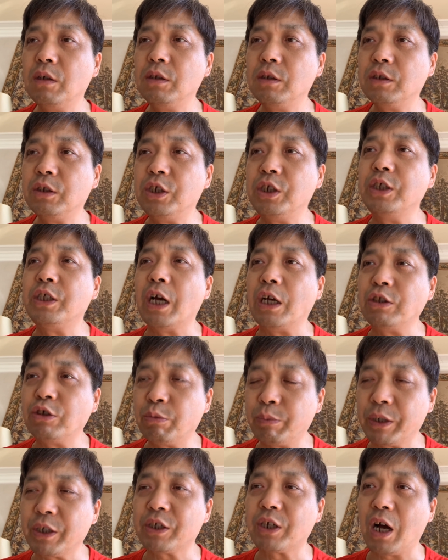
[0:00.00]
提前就
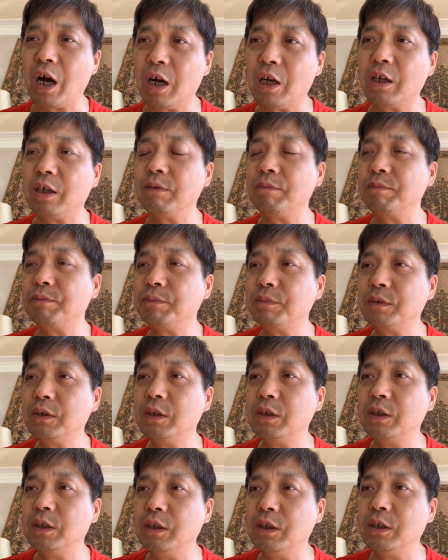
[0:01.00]
被杀了。
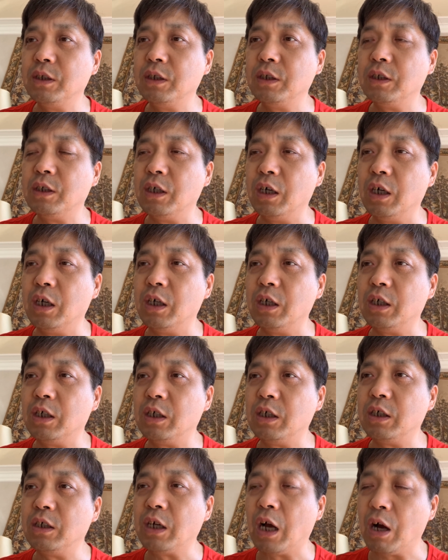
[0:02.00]

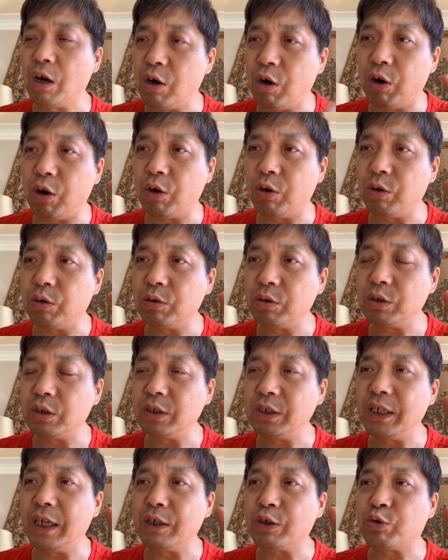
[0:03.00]
呃，然后
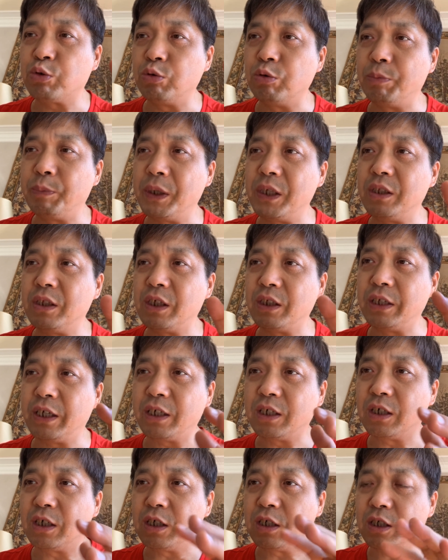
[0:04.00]
聂树斌的那
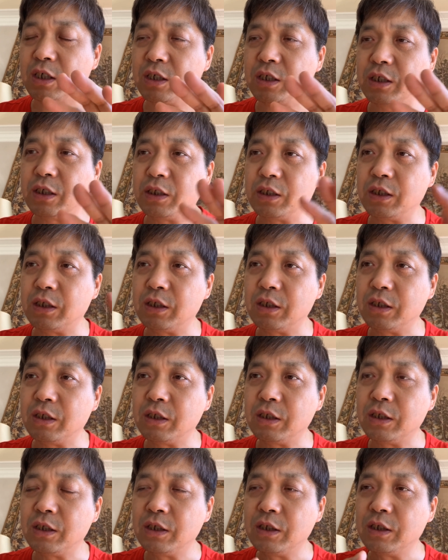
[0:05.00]
个
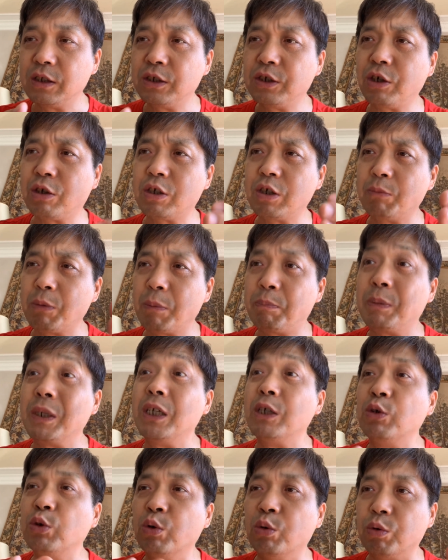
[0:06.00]
叫什么
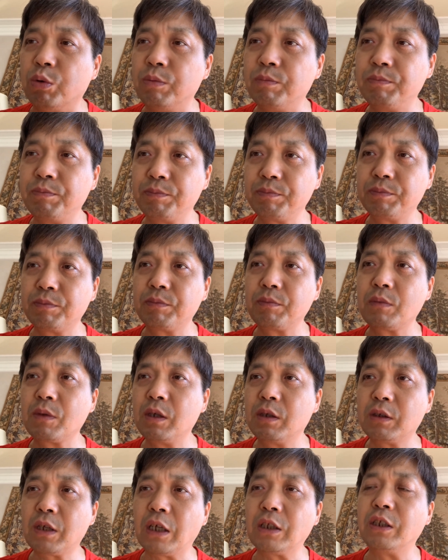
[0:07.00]
笔录，
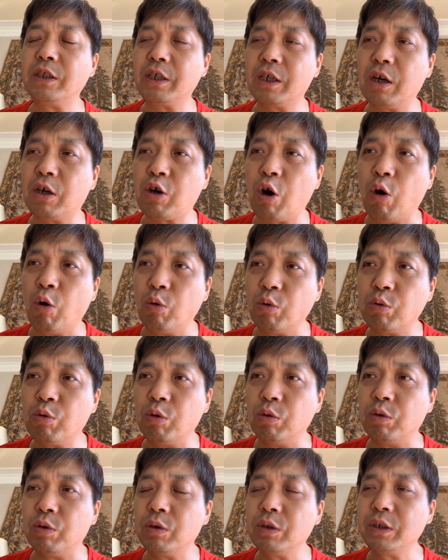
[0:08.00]
他的那个口
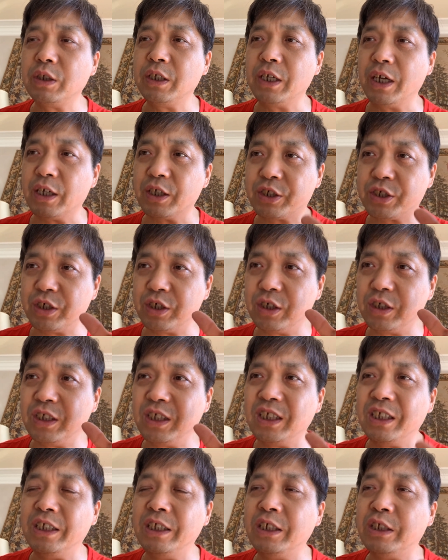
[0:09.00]
供也是
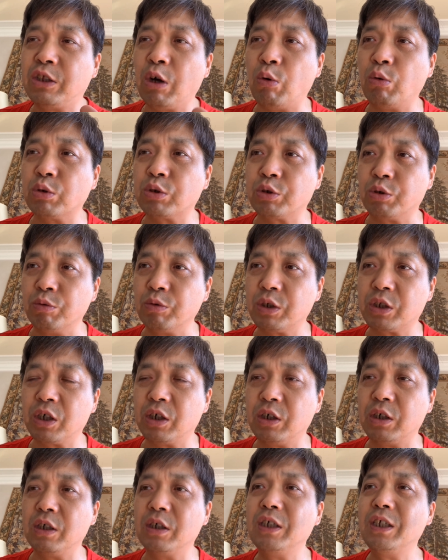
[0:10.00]
疑窦丛
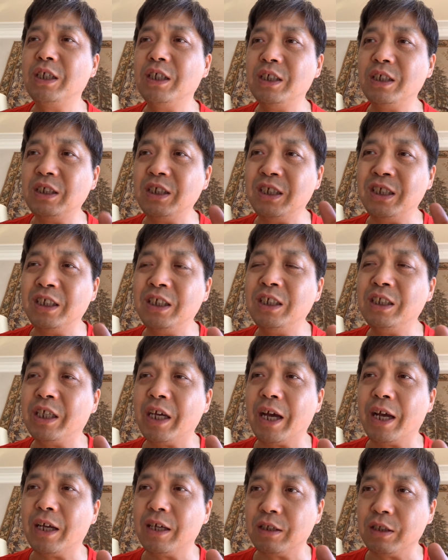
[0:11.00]
生，疑
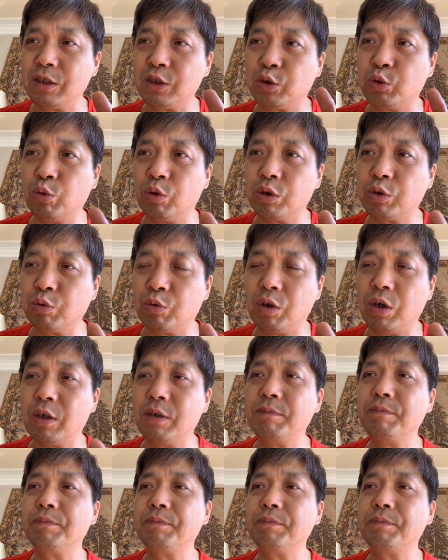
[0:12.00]
点多多。